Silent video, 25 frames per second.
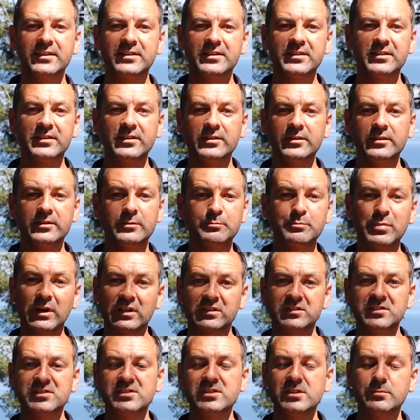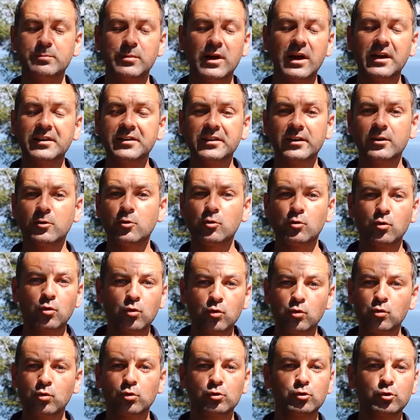qui participent à des
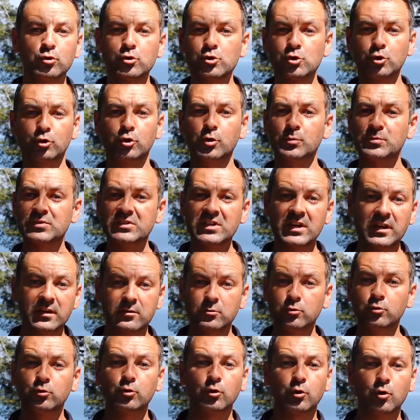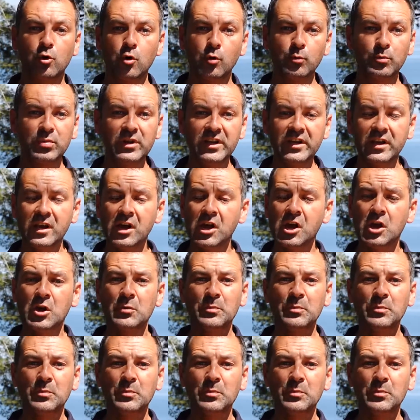concours de saut d'obstacles, de complet,